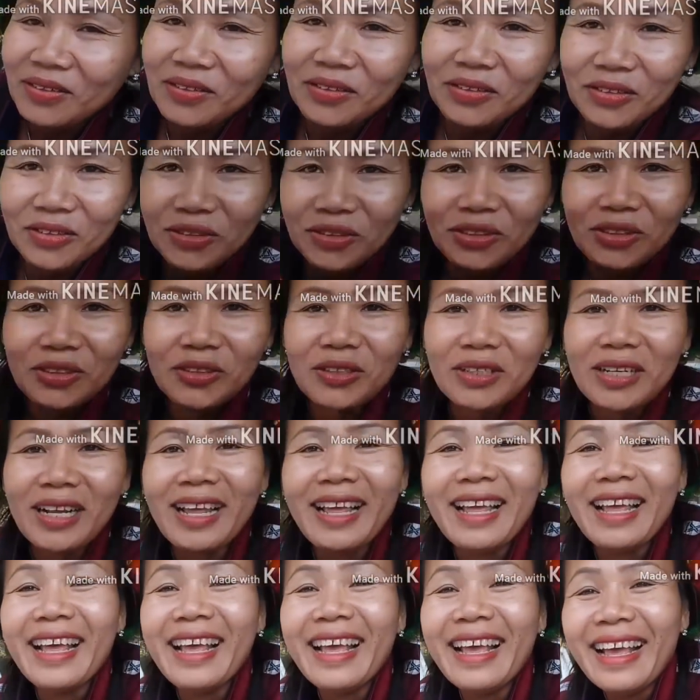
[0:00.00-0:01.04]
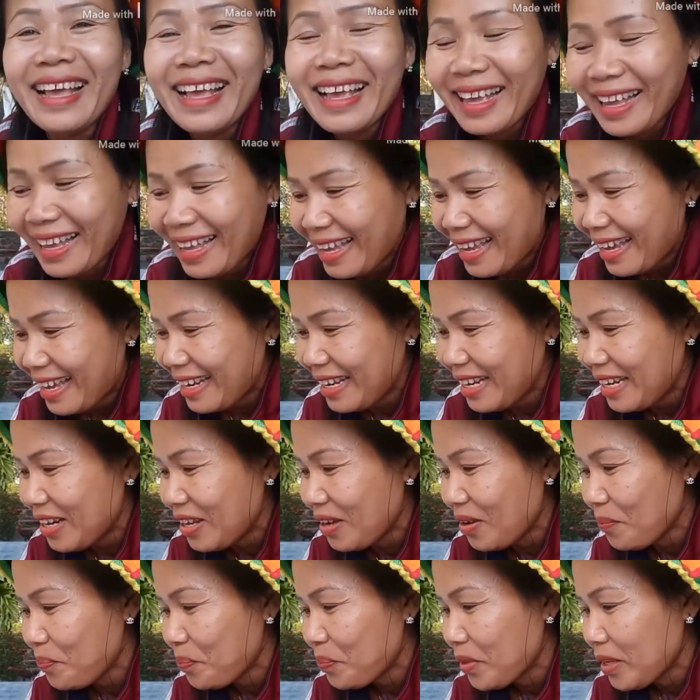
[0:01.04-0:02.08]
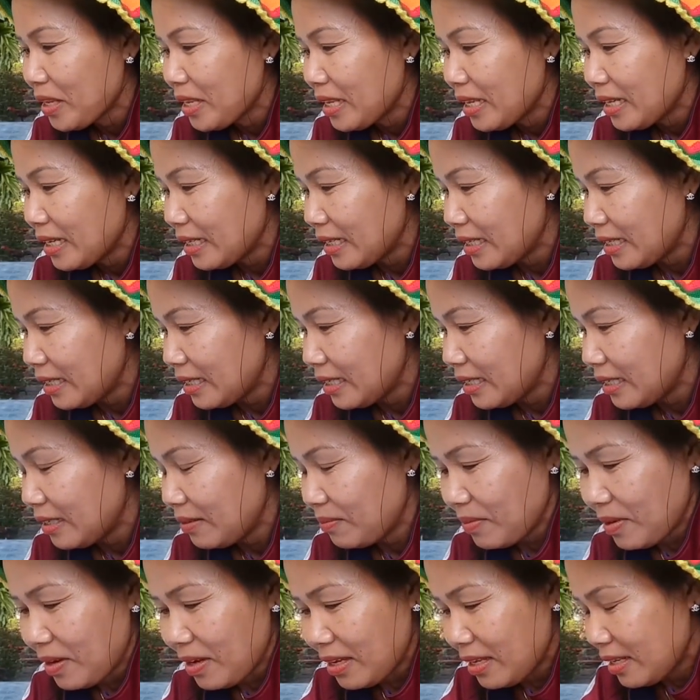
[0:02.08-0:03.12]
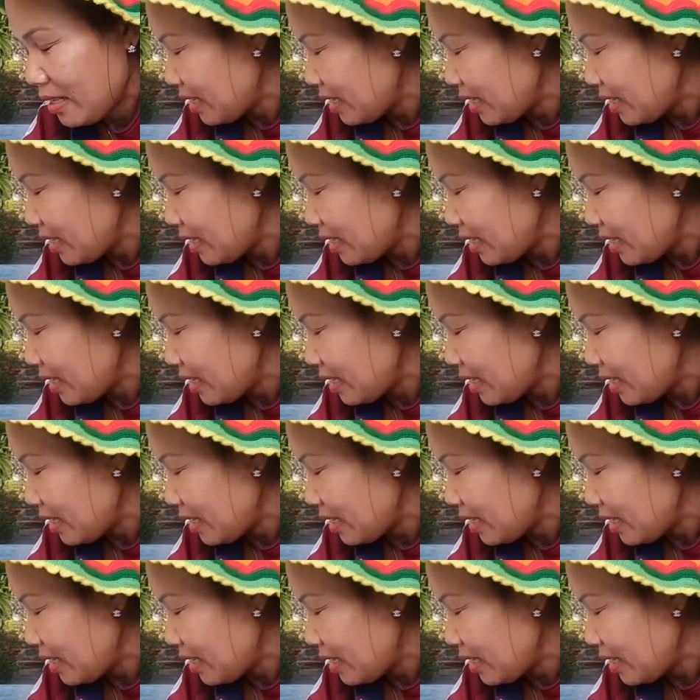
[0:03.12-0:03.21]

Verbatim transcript: จดจดจดอันนี้นะเออ มา